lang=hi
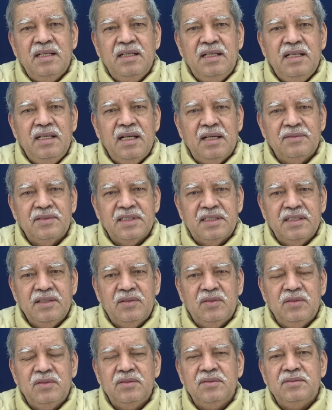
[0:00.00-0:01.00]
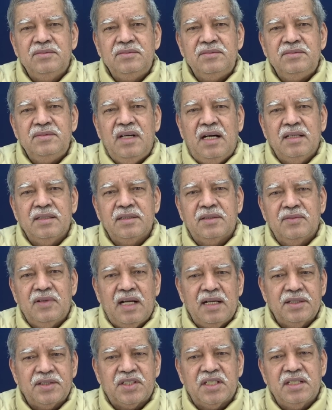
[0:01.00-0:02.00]
लीलावती को
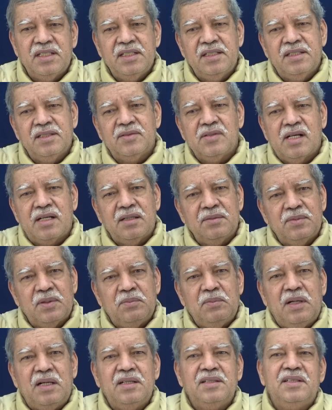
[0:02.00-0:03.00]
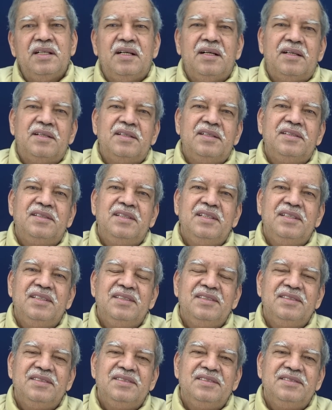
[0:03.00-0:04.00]
अंतभाग शरीर के द्वारा ब्रह्मांड दिखा रही थी
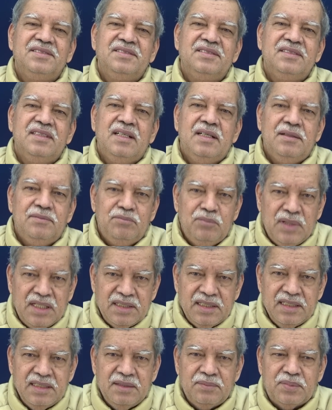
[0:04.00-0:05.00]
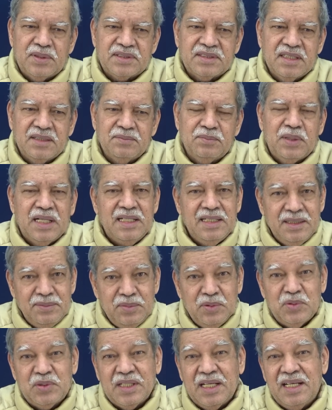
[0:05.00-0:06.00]
मैंने ये प्रसंग पहले
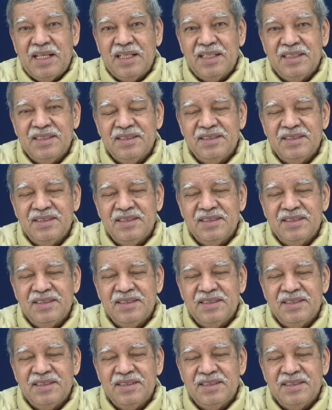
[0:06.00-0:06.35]
भी उठाया